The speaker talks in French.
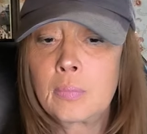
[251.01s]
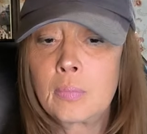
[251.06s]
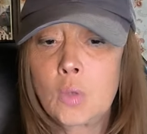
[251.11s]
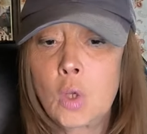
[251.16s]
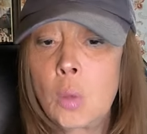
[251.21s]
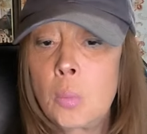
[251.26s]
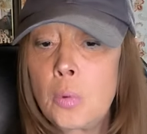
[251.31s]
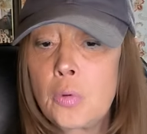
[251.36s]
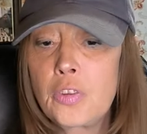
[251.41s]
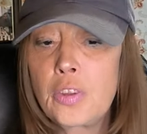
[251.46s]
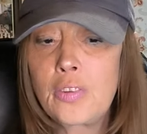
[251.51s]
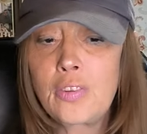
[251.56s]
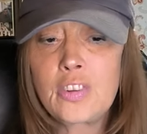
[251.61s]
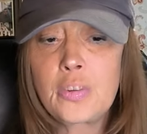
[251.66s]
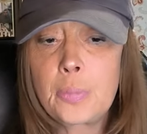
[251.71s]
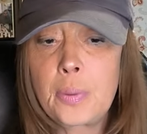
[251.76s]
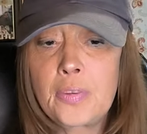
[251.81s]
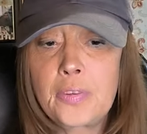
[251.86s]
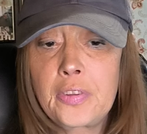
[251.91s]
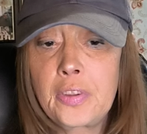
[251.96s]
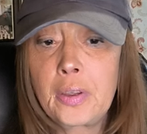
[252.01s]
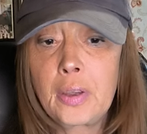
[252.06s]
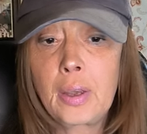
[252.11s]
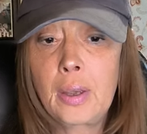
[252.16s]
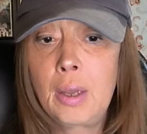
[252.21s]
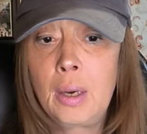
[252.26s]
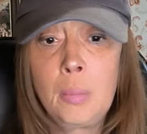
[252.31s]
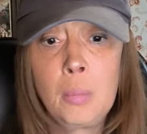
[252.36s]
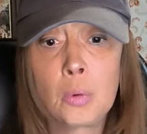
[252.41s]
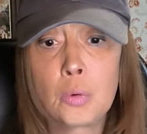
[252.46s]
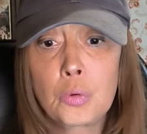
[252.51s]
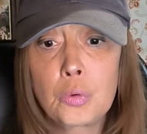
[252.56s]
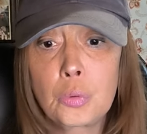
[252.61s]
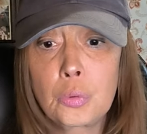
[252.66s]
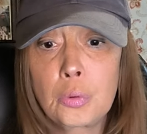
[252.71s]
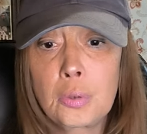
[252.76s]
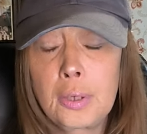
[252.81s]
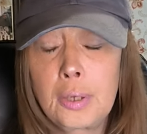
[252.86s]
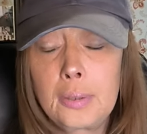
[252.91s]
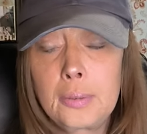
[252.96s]
comment ça va se passer réellement ce
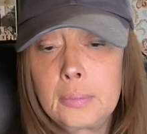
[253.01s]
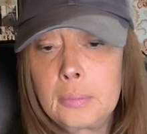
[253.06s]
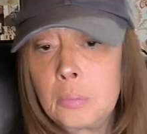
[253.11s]
truc-là.